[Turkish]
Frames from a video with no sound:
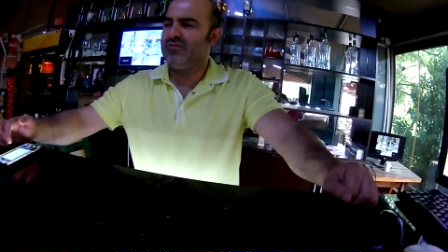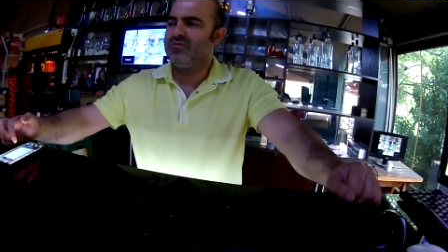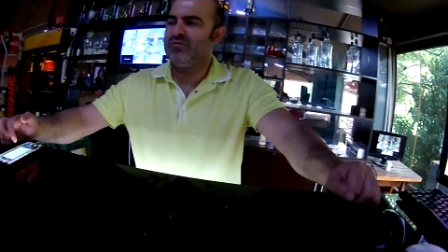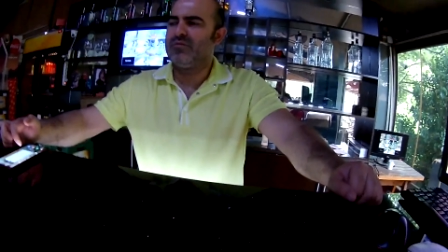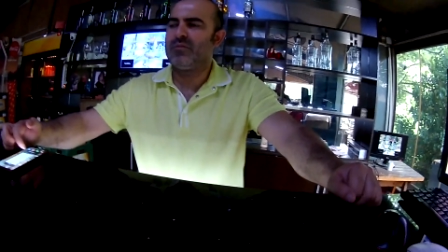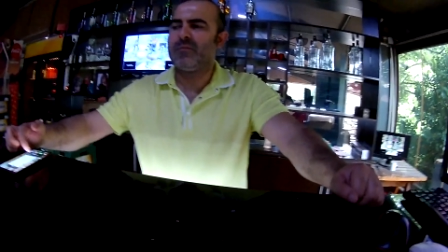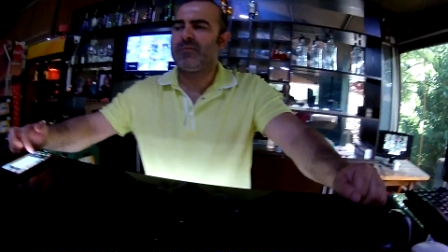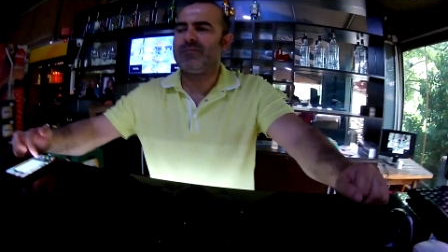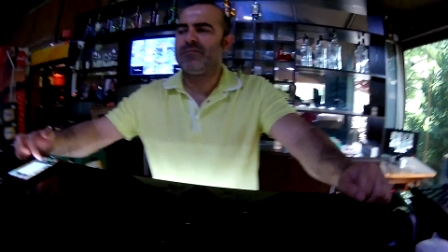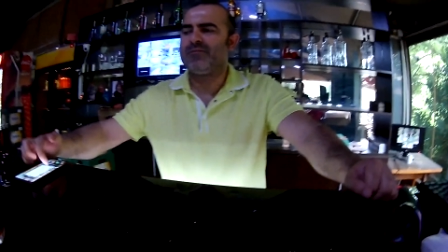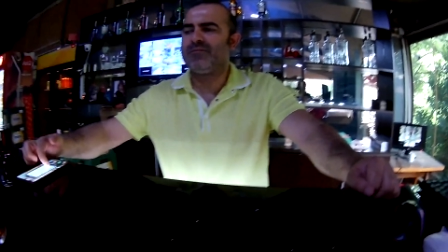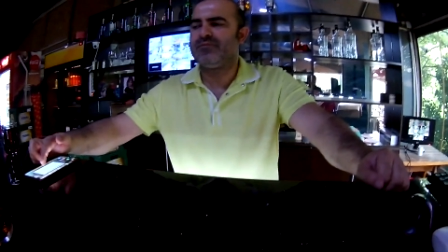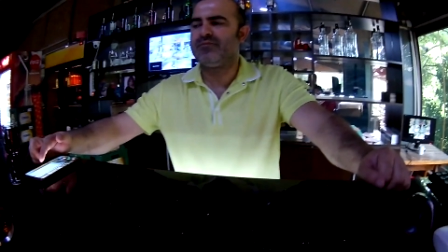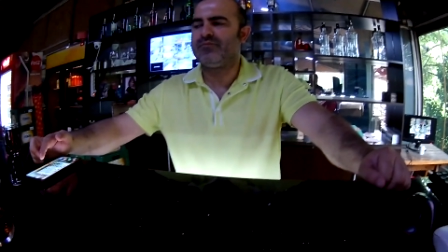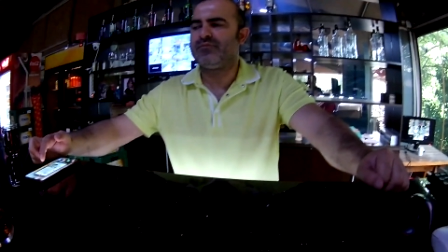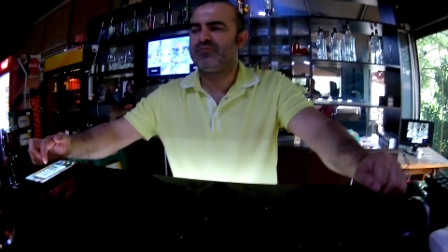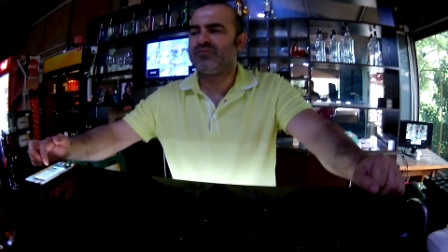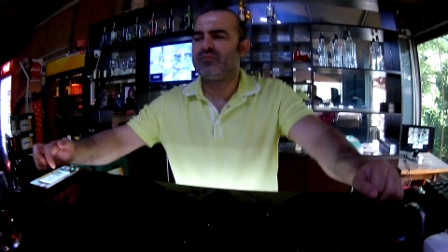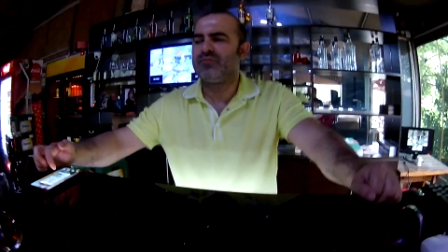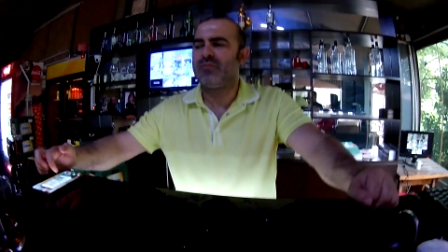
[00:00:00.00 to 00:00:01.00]
Ya şimdi ilk
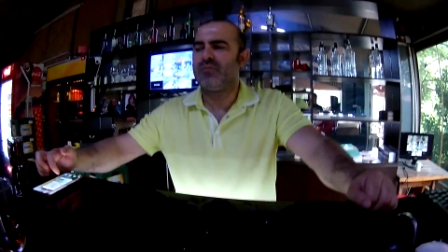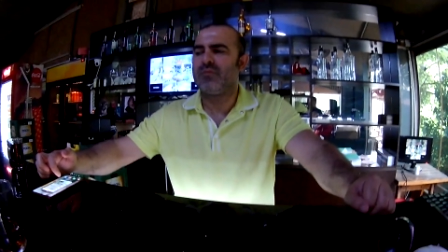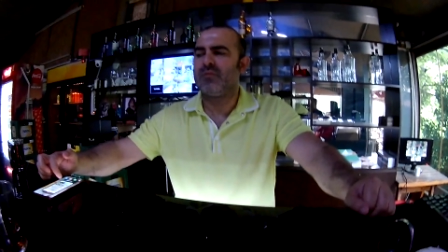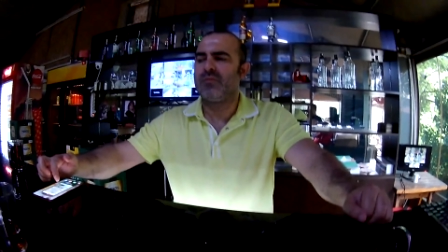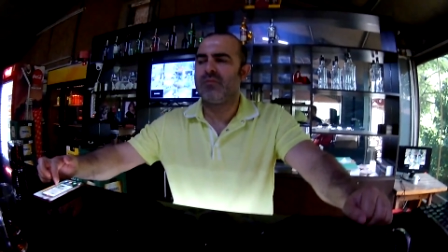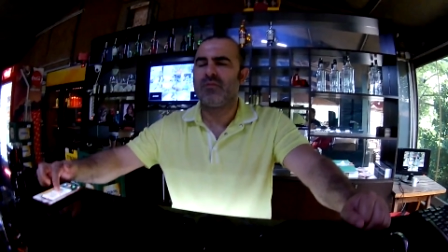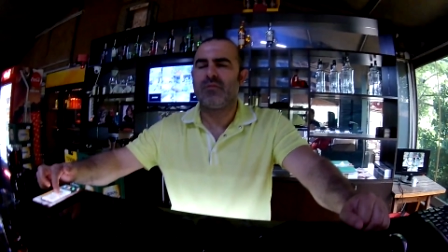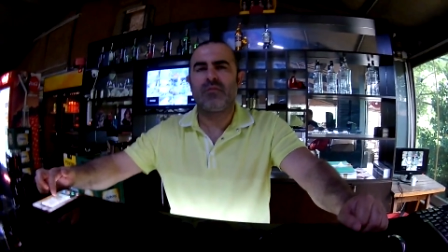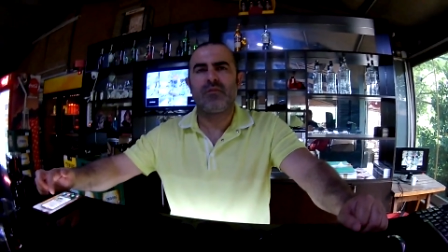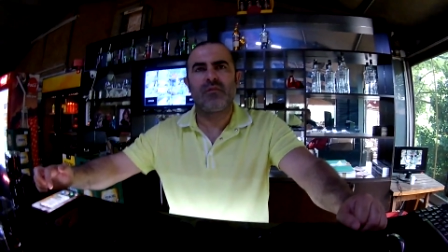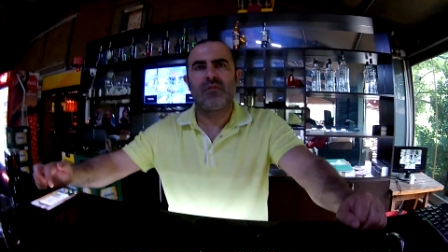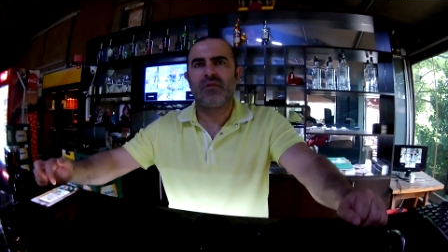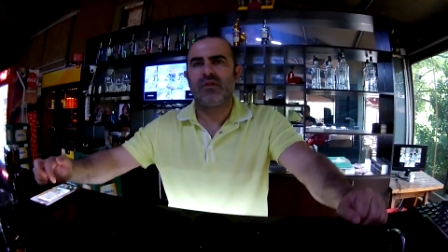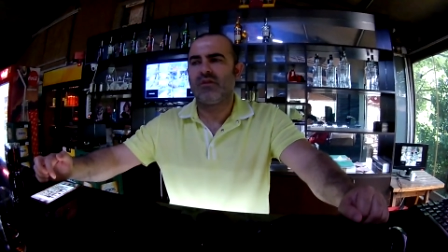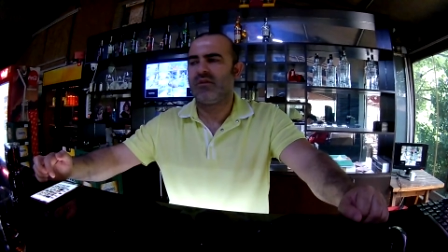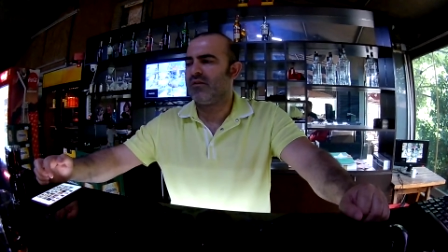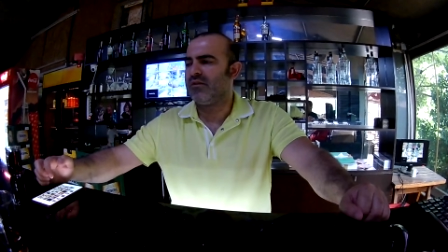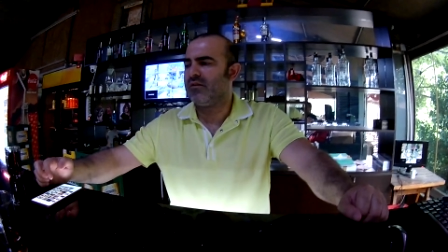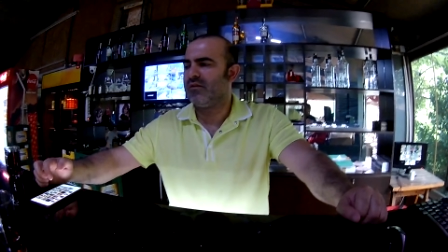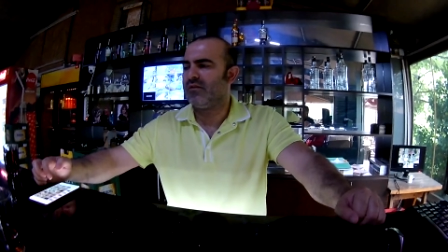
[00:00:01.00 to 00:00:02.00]
soracağım şey sen
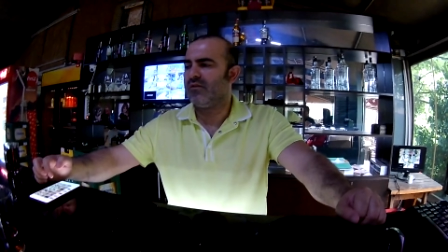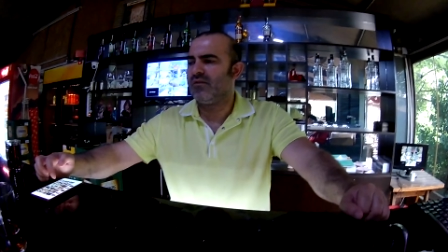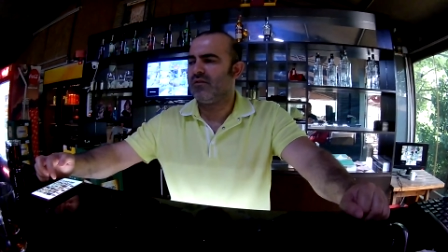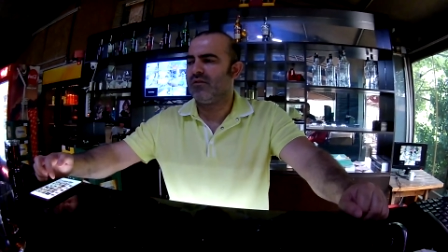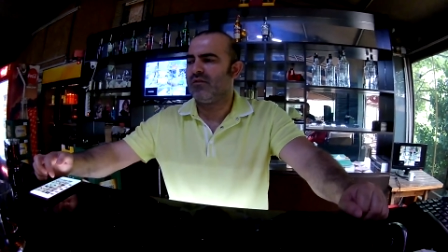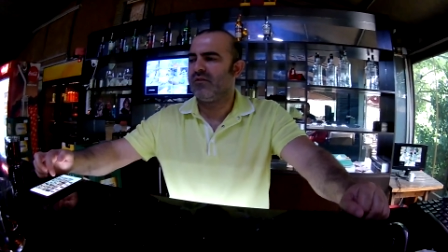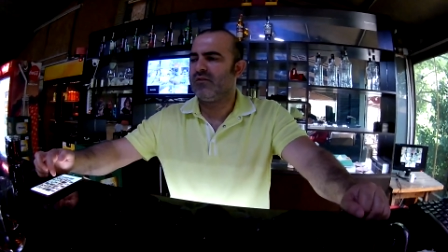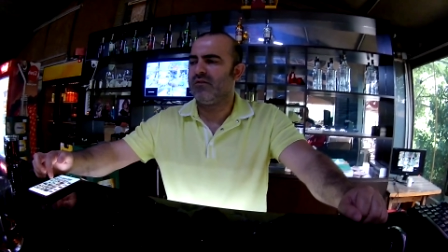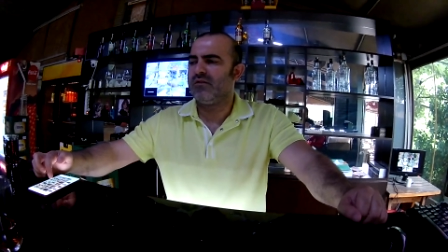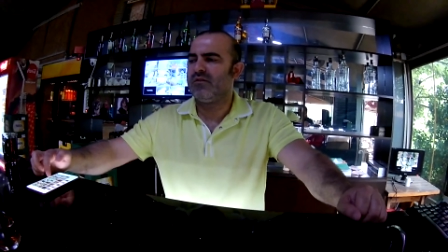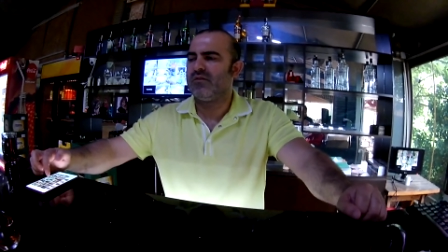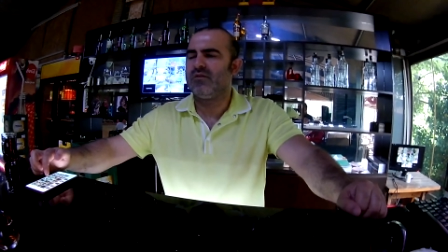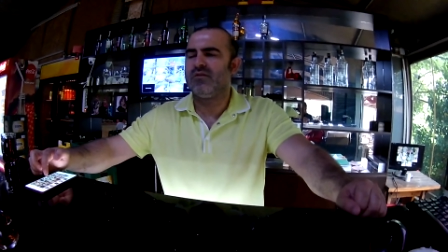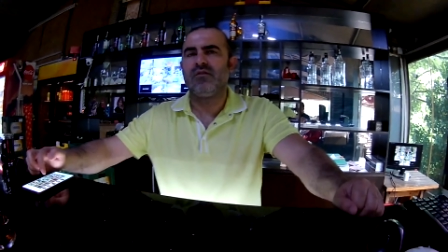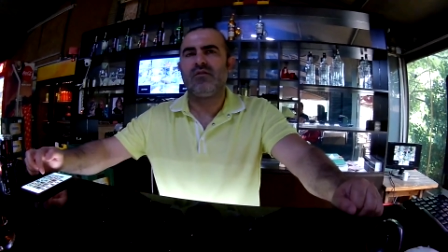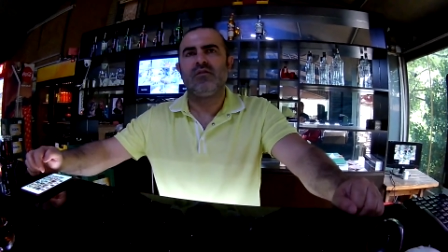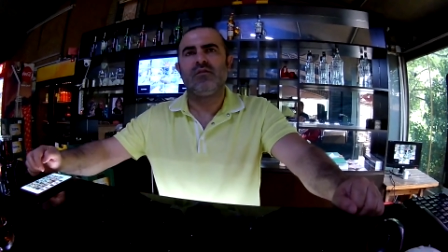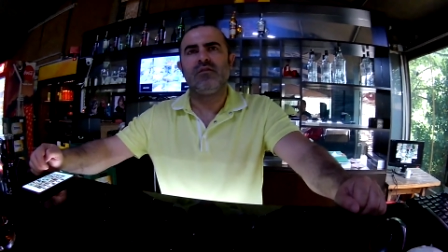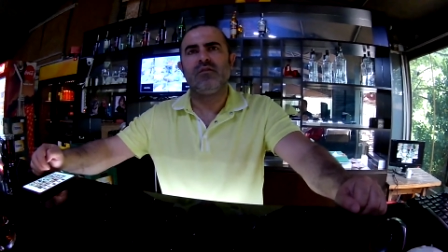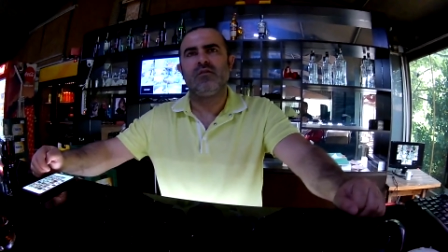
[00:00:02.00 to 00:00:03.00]
burada kampçılar için
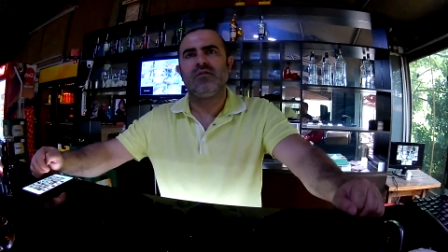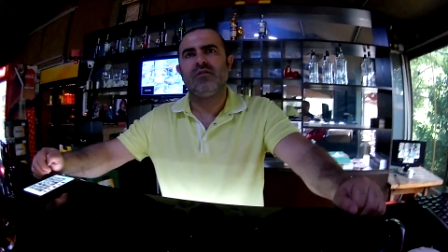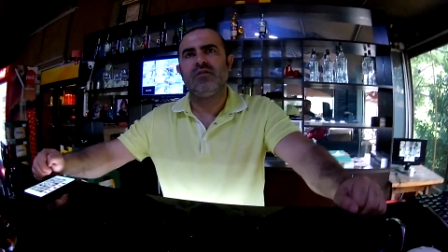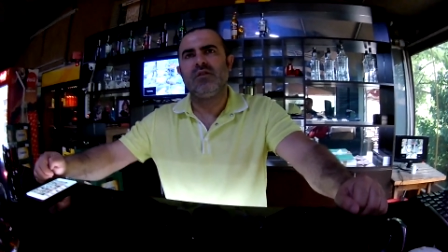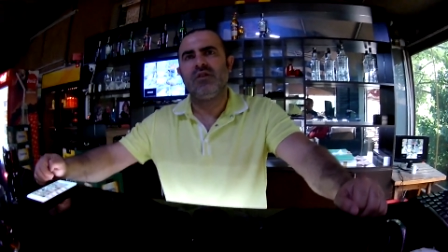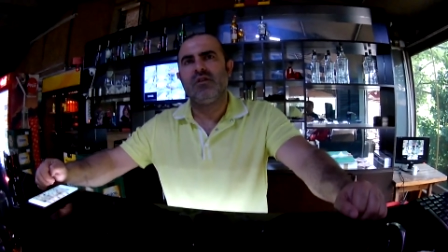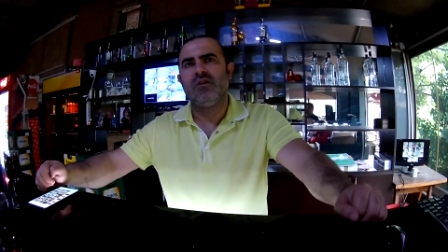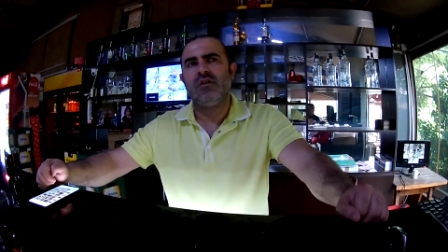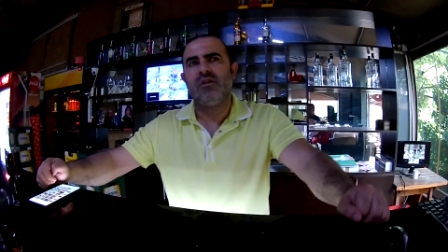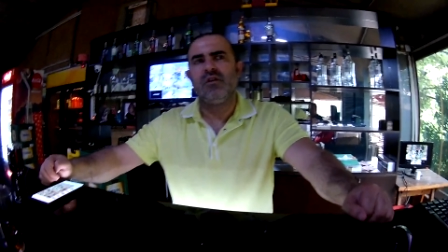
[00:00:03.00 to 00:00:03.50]
neler sunuyorsun yani?